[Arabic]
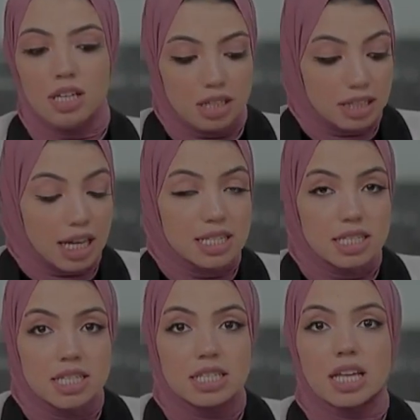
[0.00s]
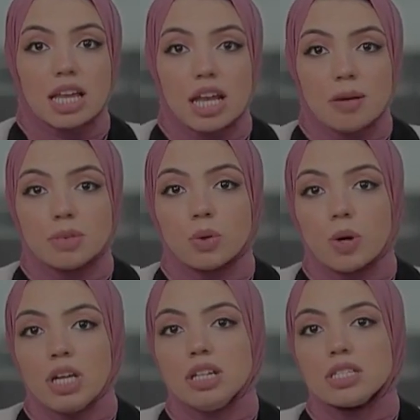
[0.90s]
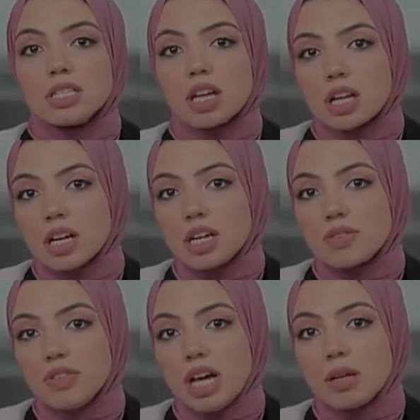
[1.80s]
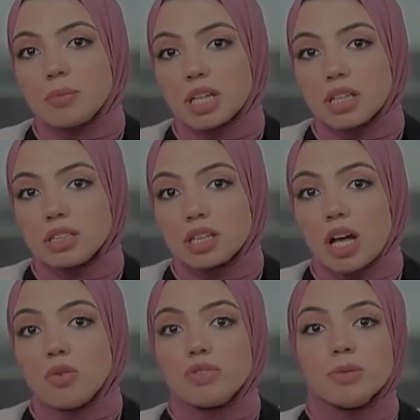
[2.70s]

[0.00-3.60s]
لتعزيز الأمن والاستقرار في المناطق أو في